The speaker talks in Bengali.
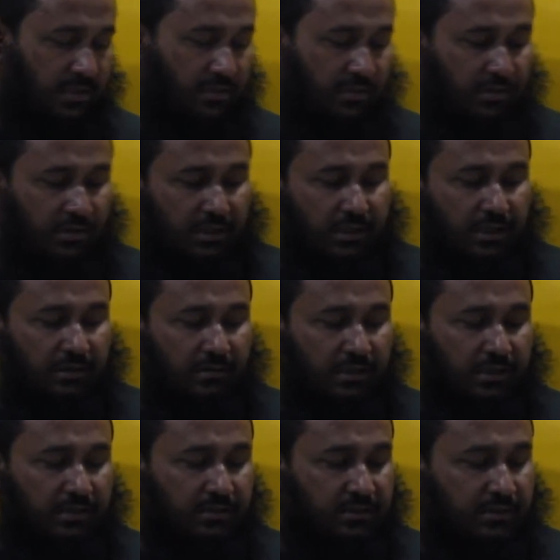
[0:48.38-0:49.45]
নির্গত হওয়ার
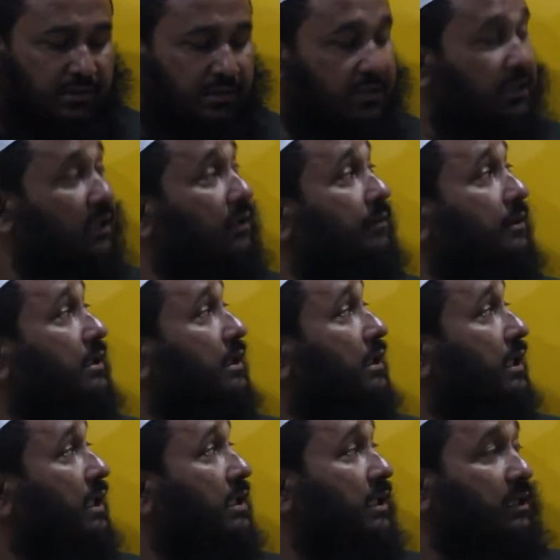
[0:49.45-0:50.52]
কারণে আমাদের
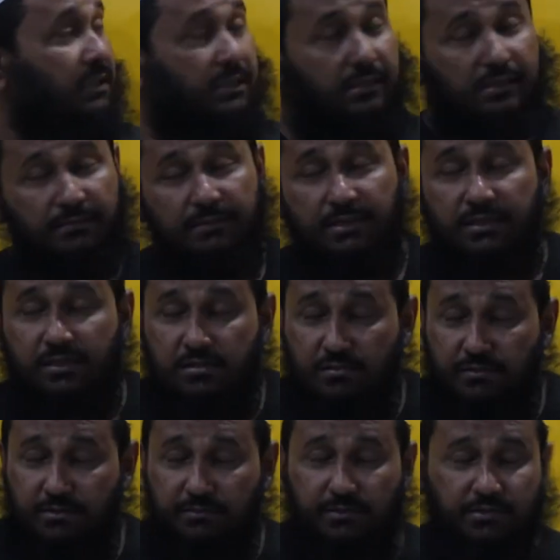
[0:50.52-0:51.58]
এটা কি আমরা এটা
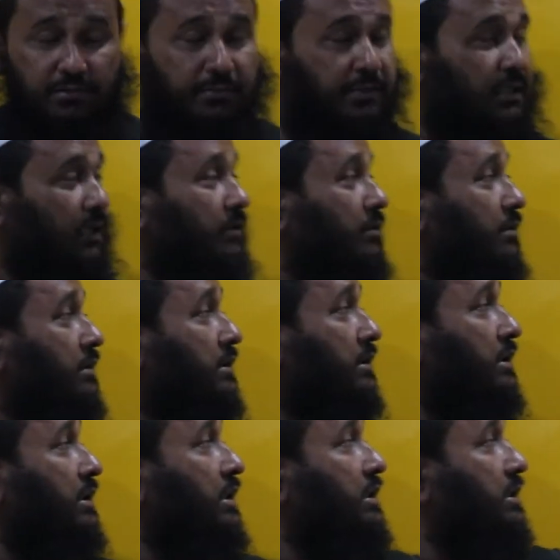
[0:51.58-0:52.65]
তোমার সবাই জানো
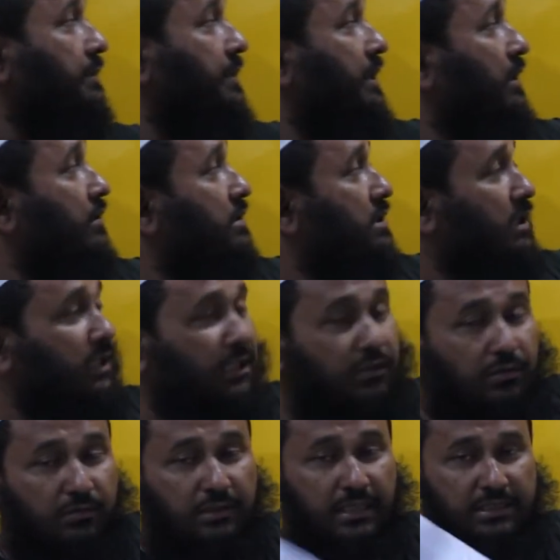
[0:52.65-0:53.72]
যে ভি হচ্ছে
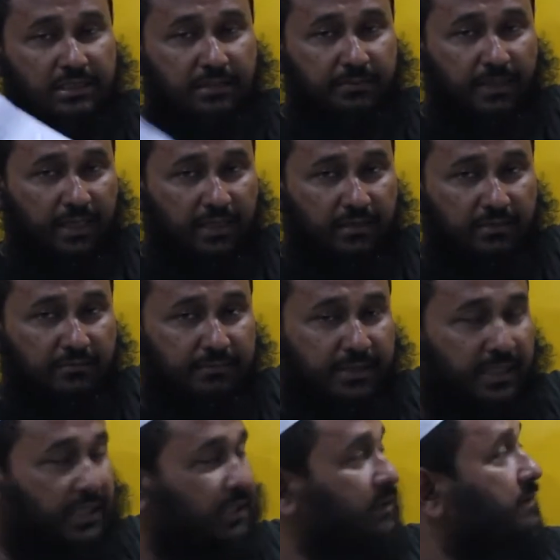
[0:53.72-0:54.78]
নির্গত গ্যাসের
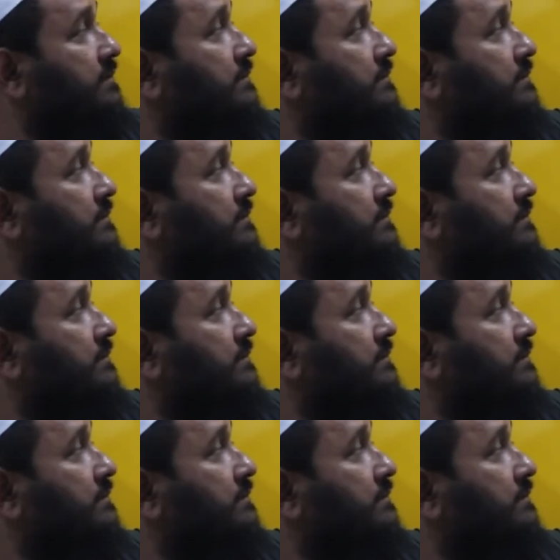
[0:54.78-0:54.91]
বেগ